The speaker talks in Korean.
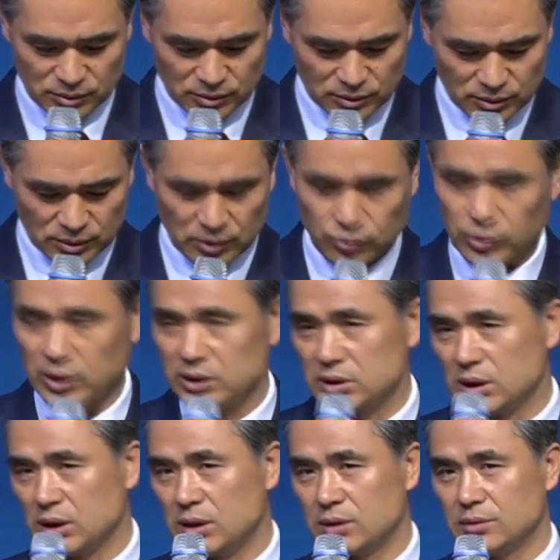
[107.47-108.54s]
이게
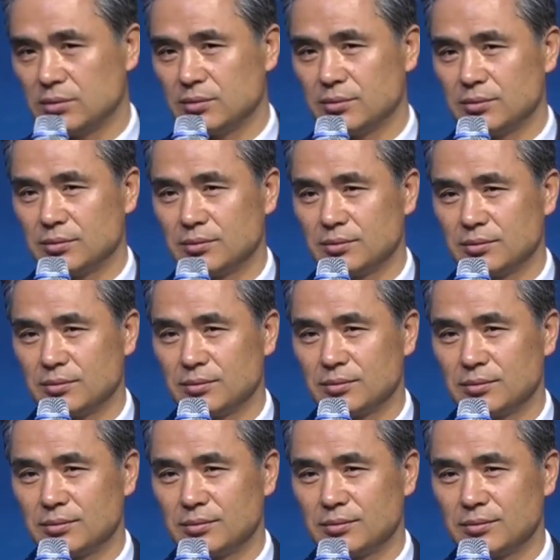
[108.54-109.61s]
굉장한,
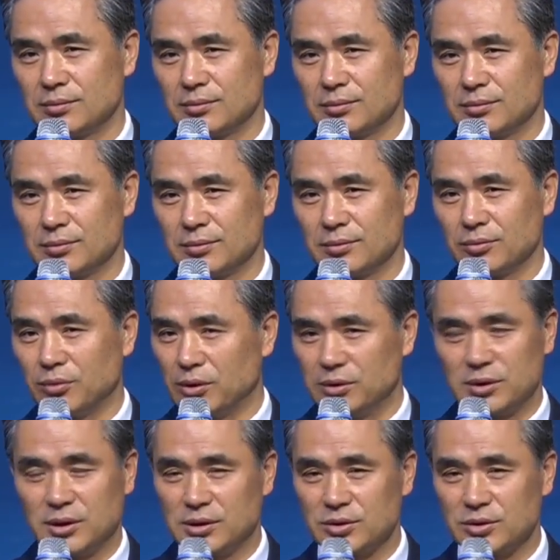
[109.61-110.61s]
굉장한